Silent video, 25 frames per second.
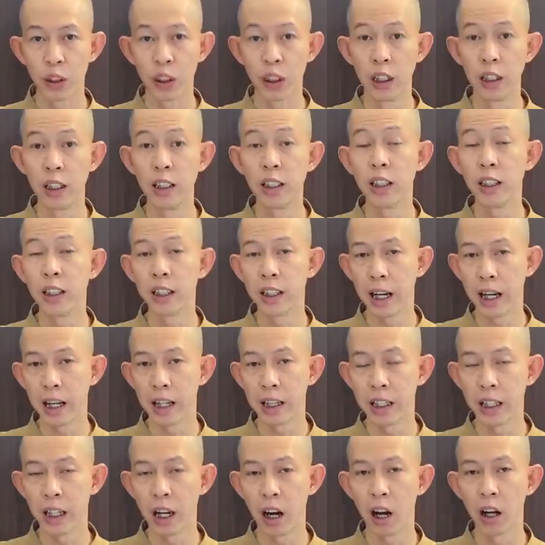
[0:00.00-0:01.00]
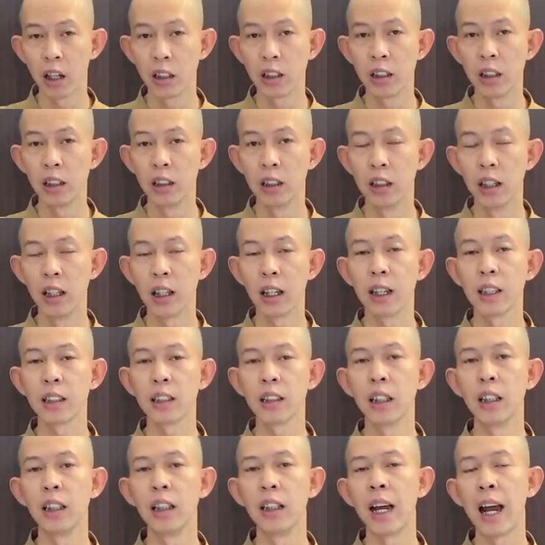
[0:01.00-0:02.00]
Những người này họ thường rất
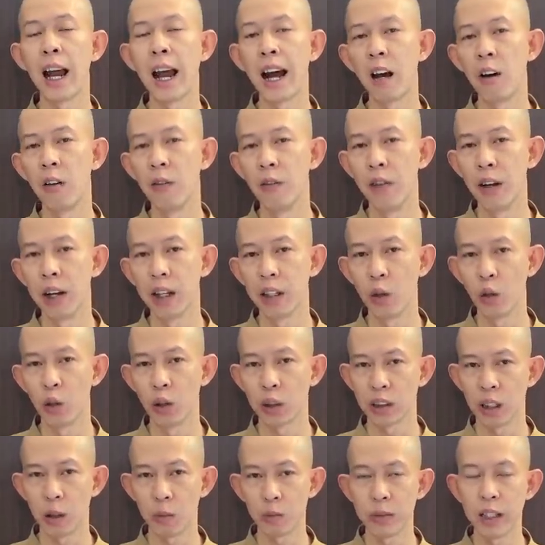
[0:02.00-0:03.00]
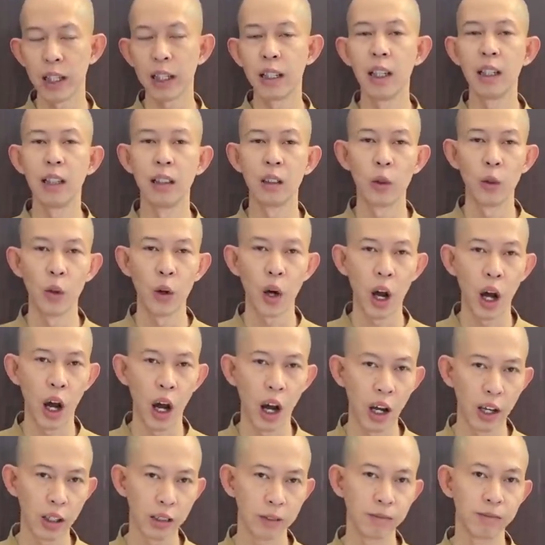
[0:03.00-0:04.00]
là tự hào về cuộc sống gia đình của
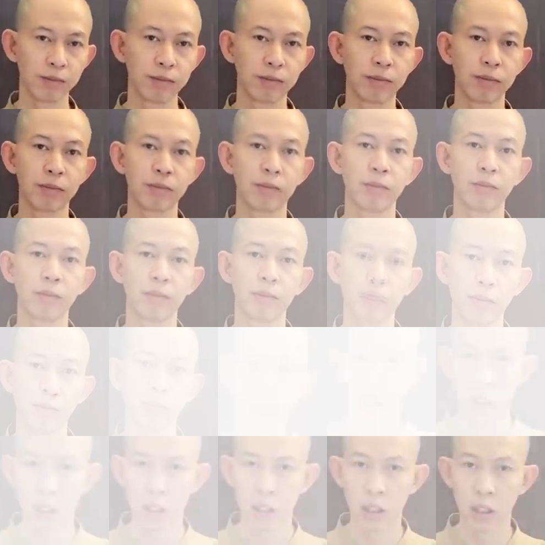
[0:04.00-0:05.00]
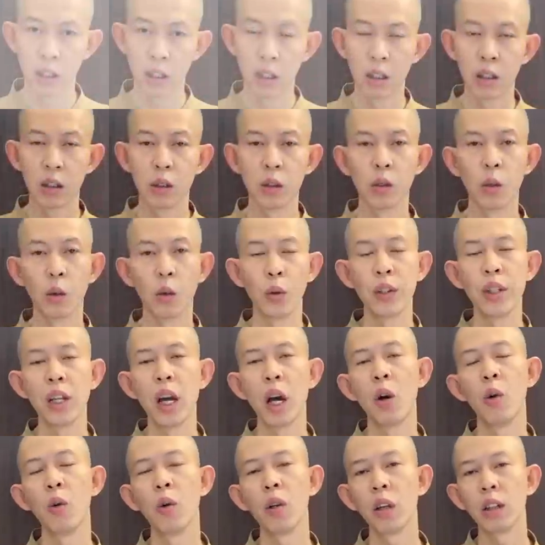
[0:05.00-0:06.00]
họ. Tuổi
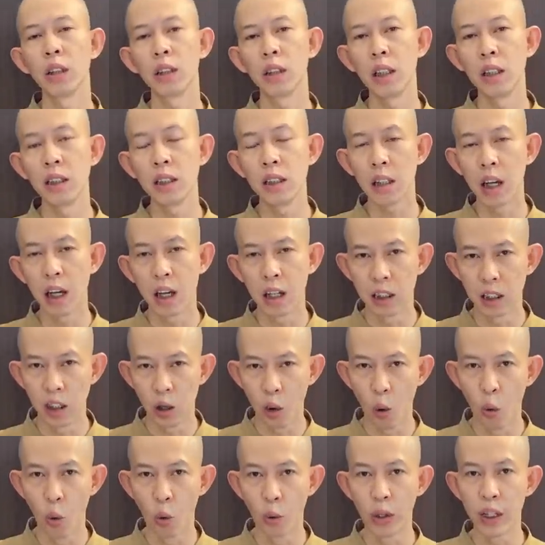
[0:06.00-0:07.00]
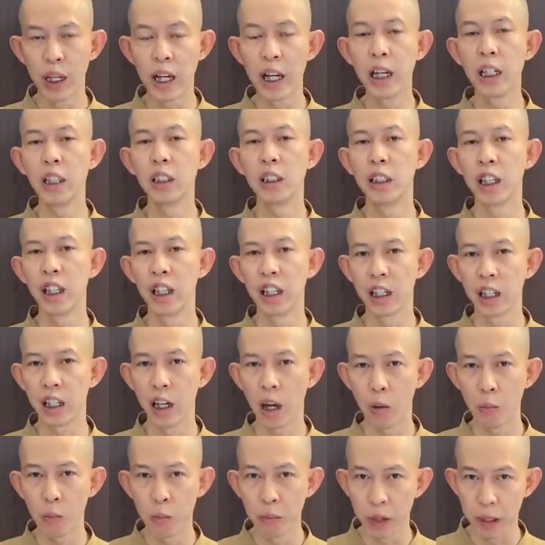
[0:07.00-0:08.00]
Dậu có tính cần cù, kiên trì,
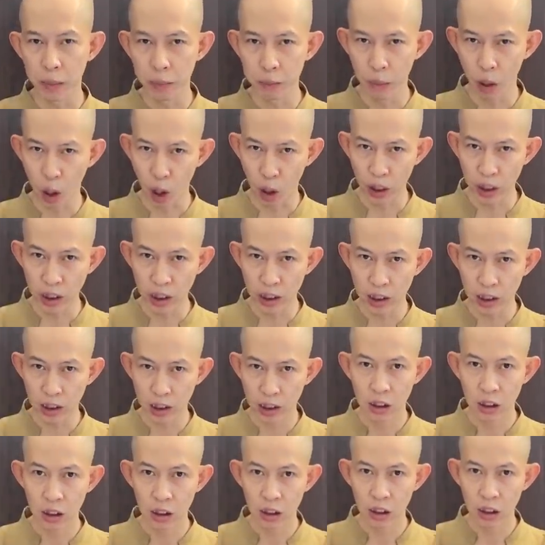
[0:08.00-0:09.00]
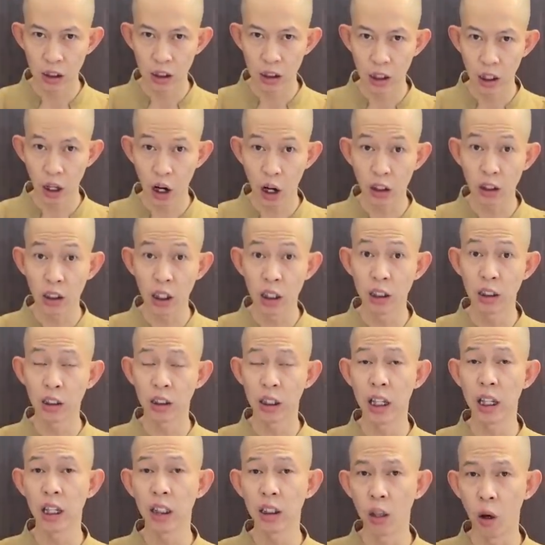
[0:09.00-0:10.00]
không mệt mỏi, có tính
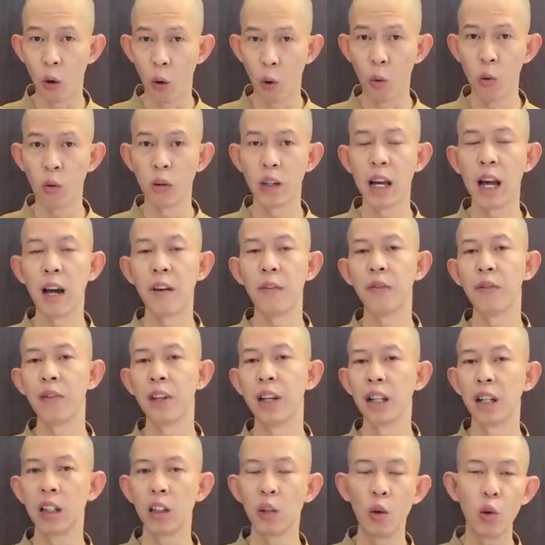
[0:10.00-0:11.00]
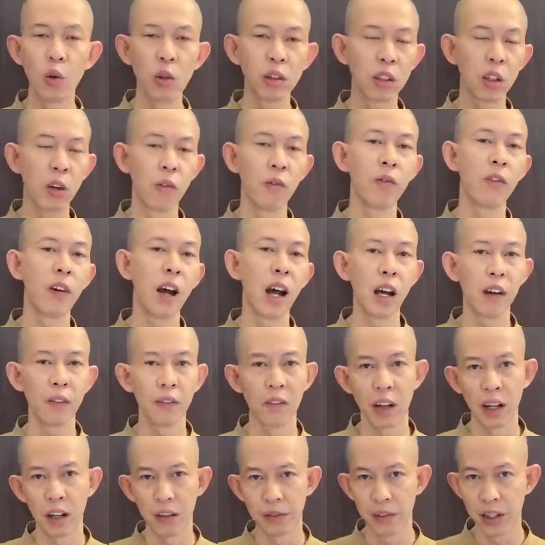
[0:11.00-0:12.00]
tiến thủ, làm việc luôn xông pha
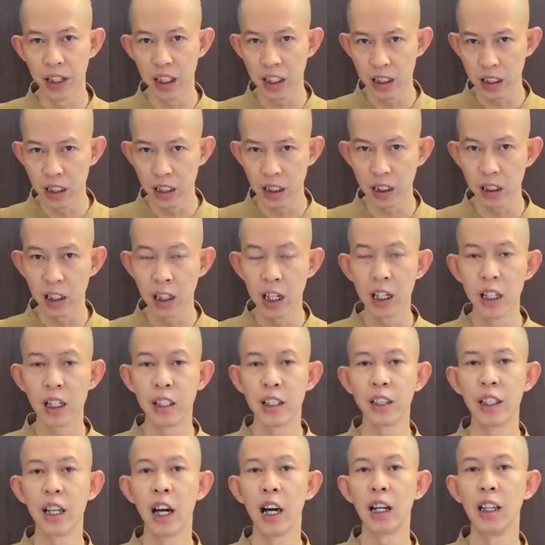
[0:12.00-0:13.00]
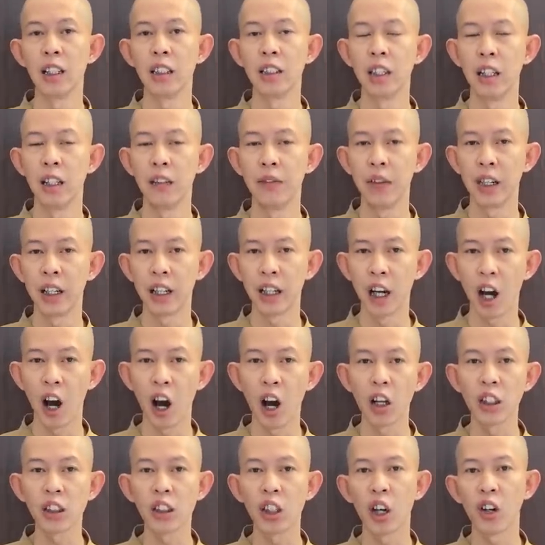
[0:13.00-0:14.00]
về phía trước, nhận những việc
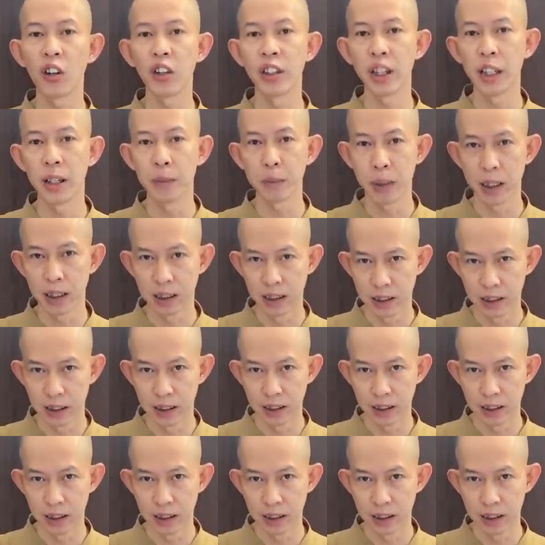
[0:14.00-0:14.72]
khó cho riêng mình.